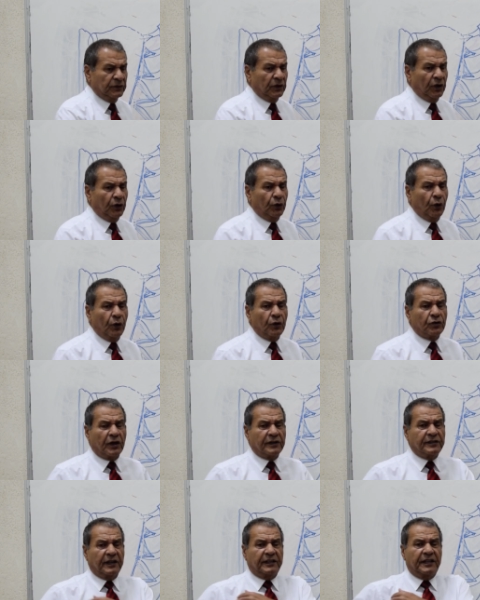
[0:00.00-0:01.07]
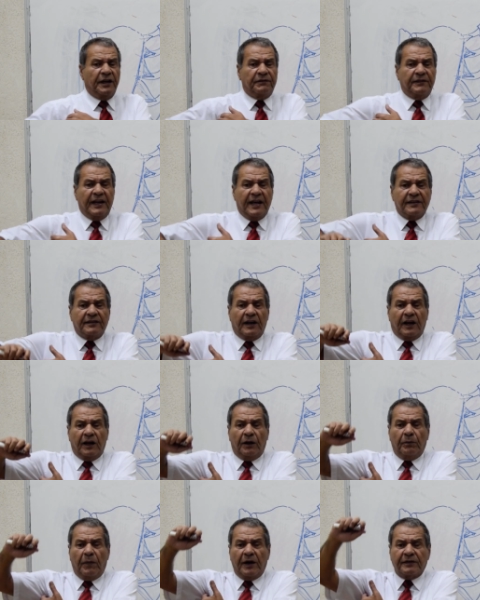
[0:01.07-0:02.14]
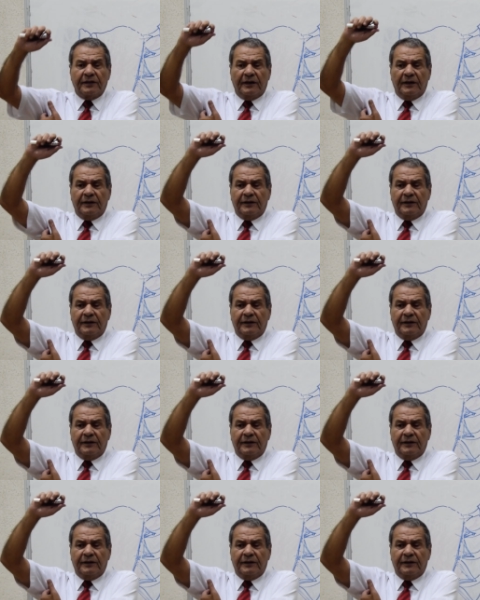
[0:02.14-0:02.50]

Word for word: اللونج ثراسك نيرف نازل على المصل